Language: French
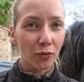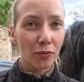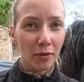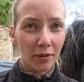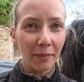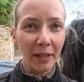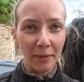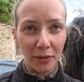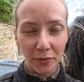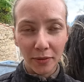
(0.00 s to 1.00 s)
jours comme
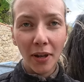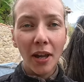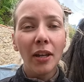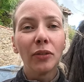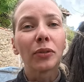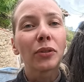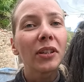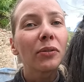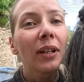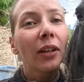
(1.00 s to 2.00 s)
d'habitude. Donc ceux
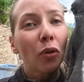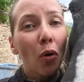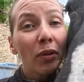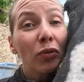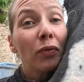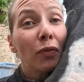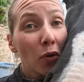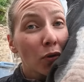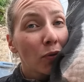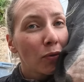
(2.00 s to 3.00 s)
qui sont de la Drôme et du
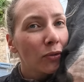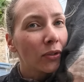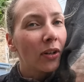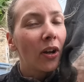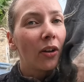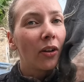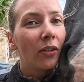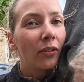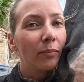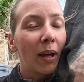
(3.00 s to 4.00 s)
Vaucluse,
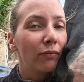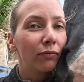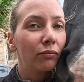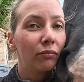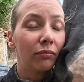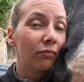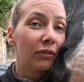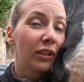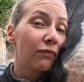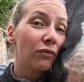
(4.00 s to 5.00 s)
euh, bah vous,
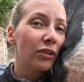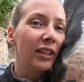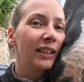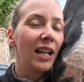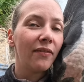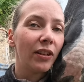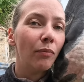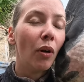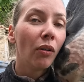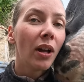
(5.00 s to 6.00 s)
si vous connaissez
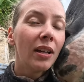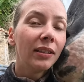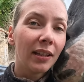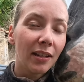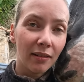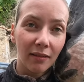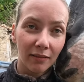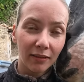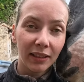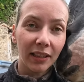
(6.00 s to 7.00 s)
l'événement,
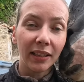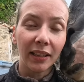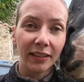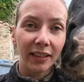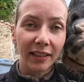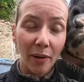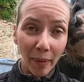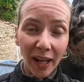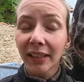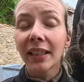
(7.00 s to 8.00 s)
euh, c'est c'est
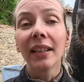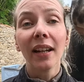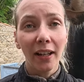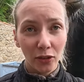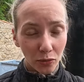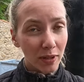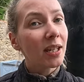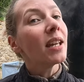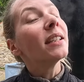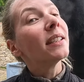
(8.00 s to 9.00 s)
sympa, c'est
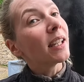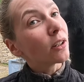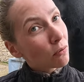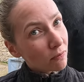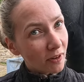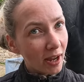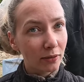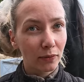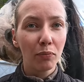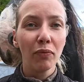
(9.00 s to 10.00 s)
gratuit et c'est
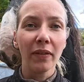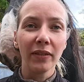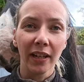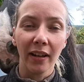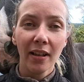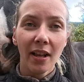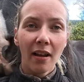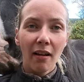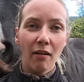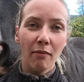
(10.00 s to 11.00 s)
couvert, donc vous pouvez venir
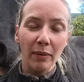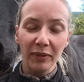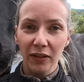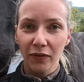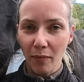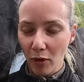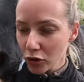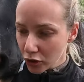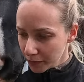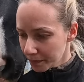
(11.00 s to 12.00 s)
même s'il fait
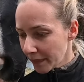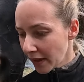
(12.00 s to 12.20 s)
moche.